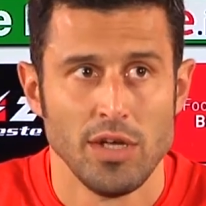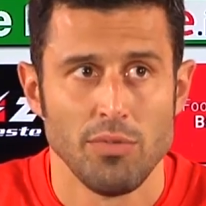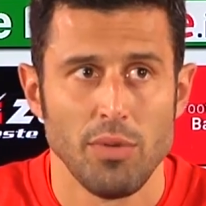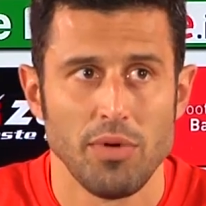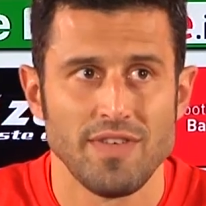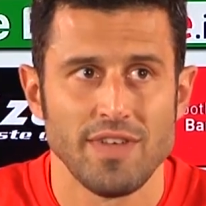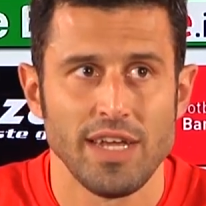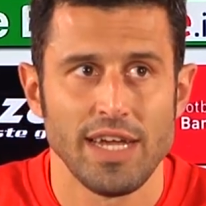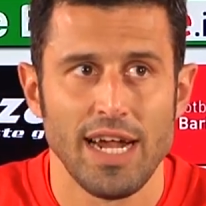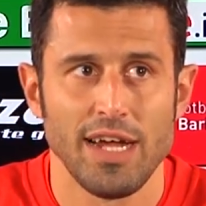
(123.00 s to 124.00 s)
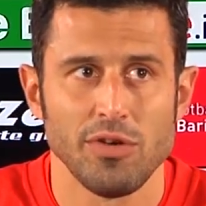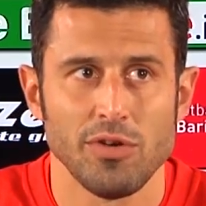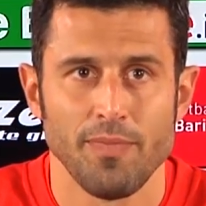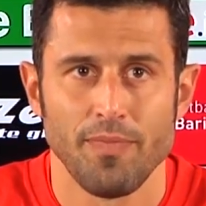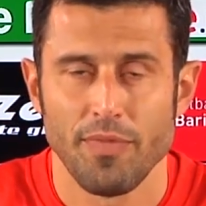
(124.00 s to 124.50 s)
dobbiamo essere in
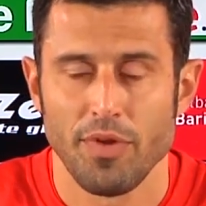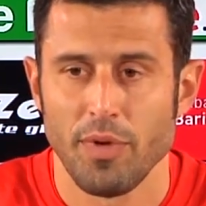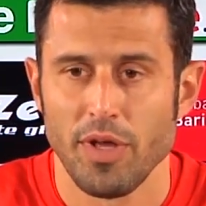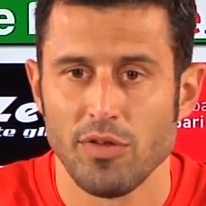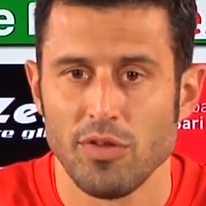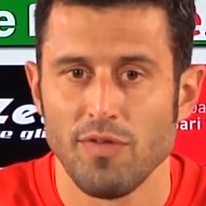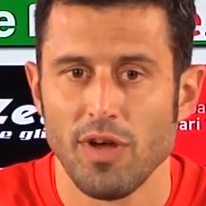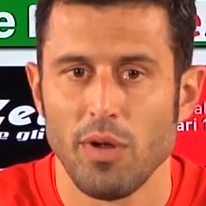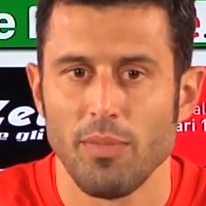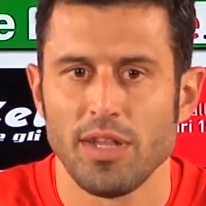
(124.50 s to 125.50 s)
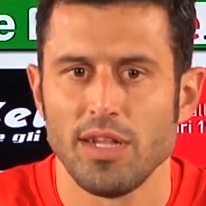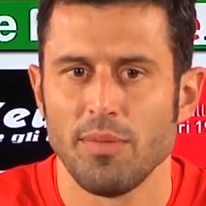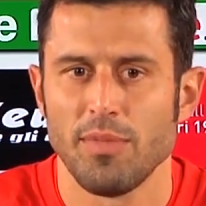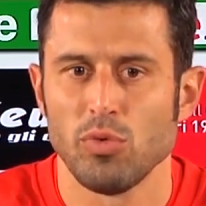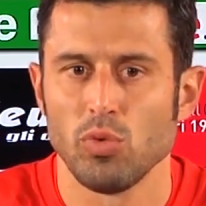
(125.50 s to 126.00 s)
grado, ripeto, di fare una partita
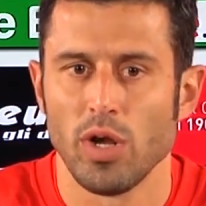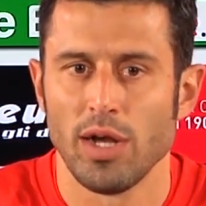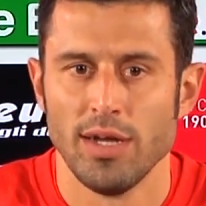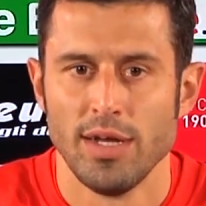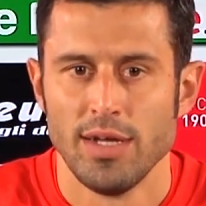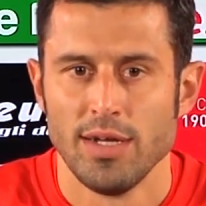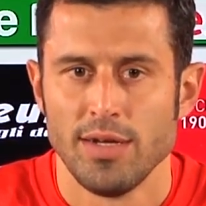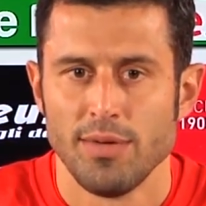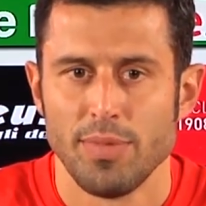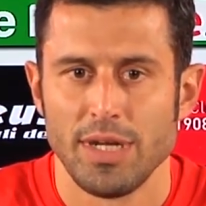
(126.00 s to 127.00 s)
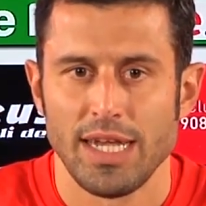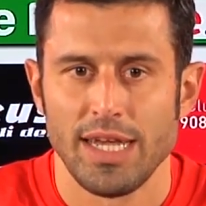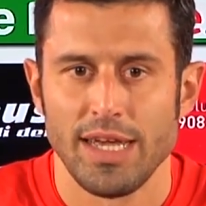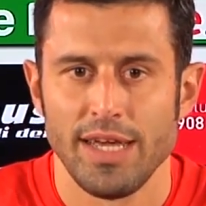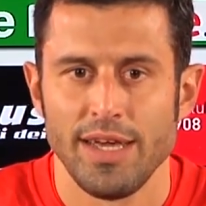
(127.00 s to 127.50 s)
matura,
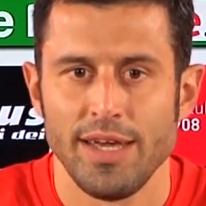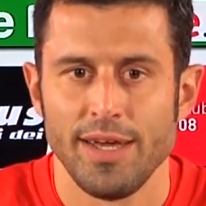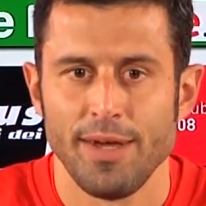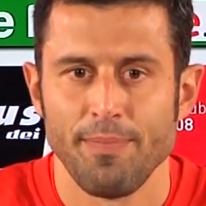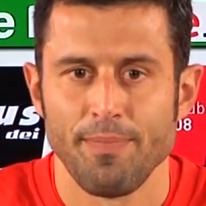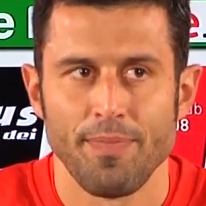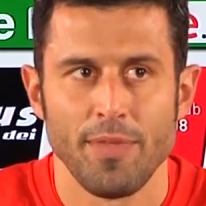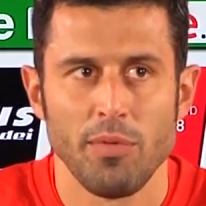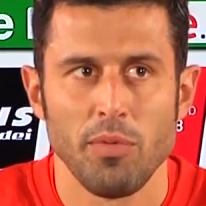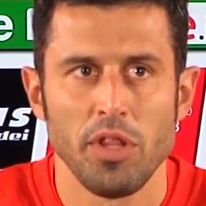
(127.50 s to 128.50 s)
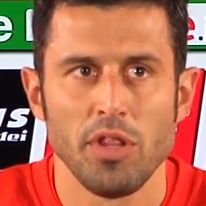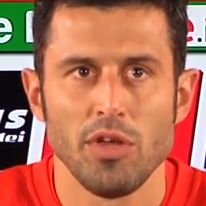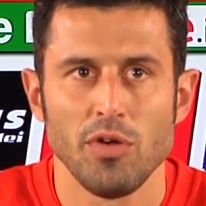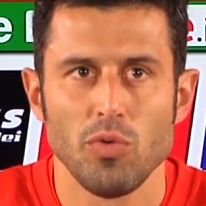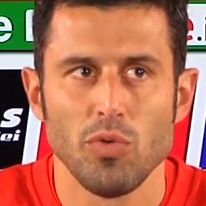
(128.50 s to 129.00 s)
perché nei momenti
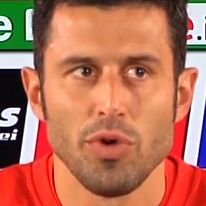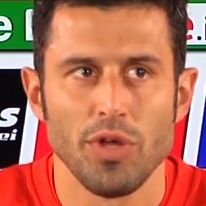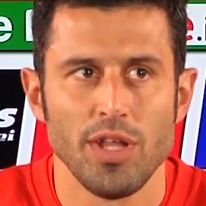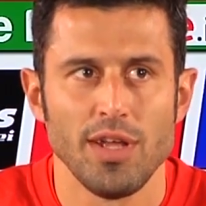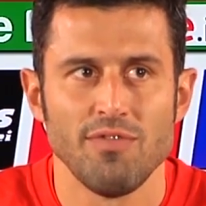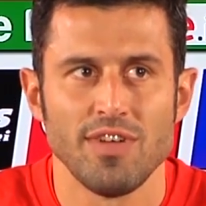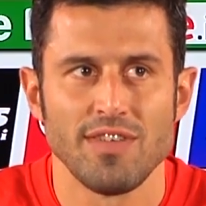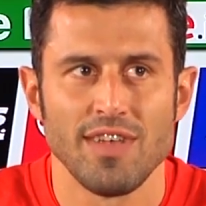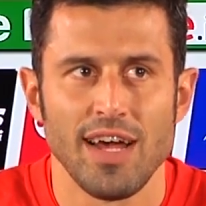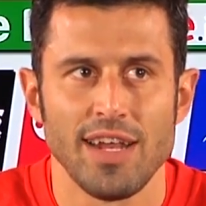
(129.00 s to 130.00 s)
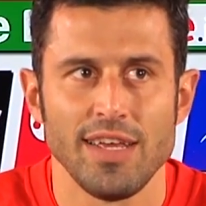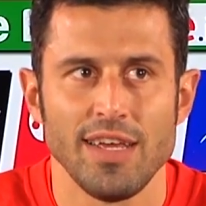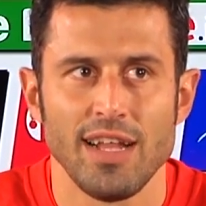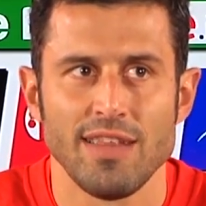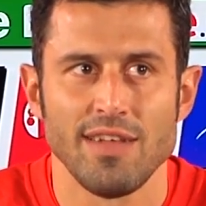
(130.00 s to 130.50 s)
in cui gli avversari
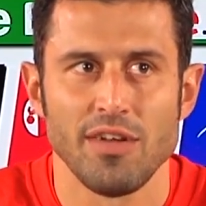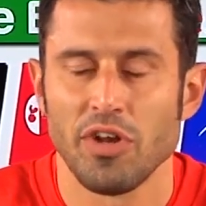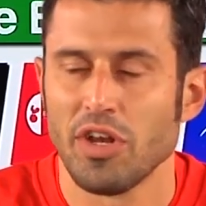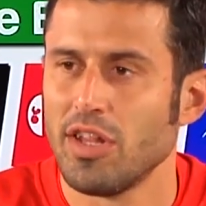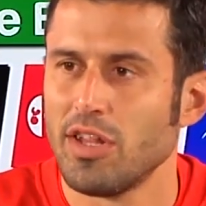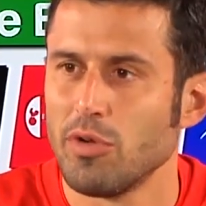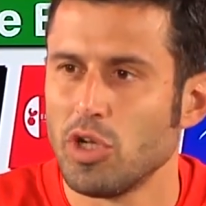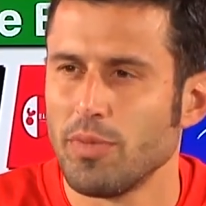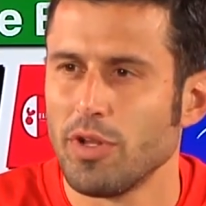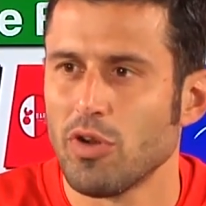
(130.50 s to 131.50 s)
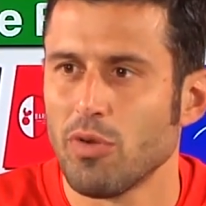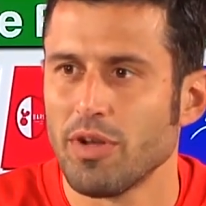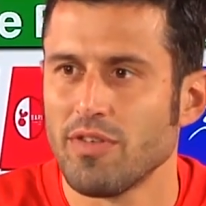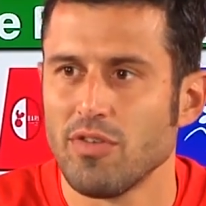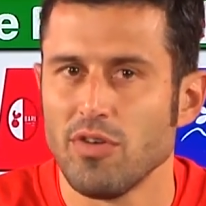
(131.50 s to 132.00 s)
alzano il ritmo e ci mettono
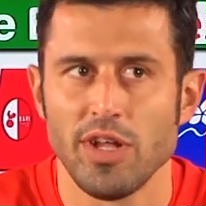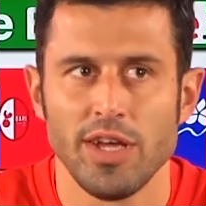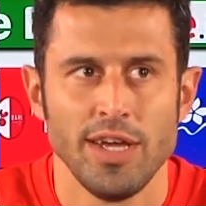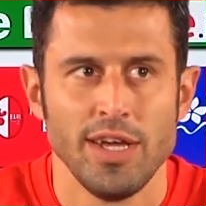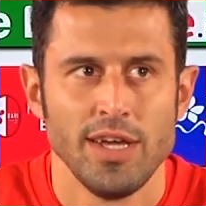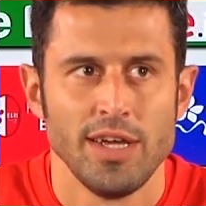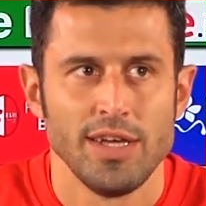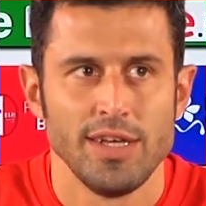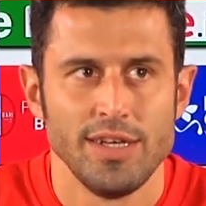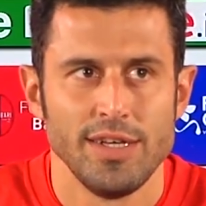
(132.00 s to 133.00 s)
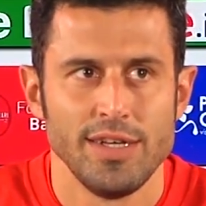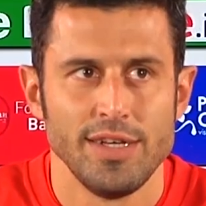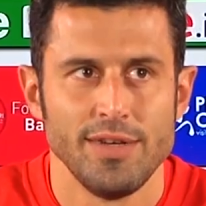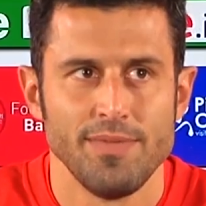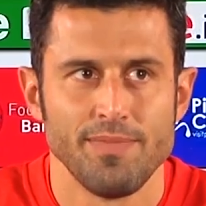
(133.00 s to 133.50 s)
pressione,
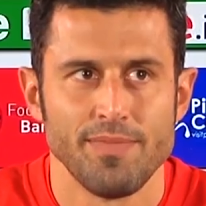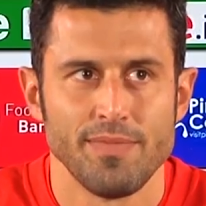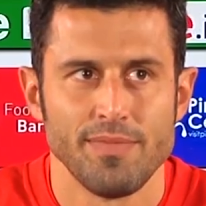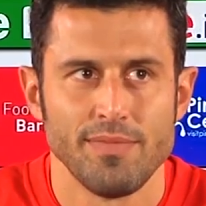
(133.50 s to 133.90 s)
eh,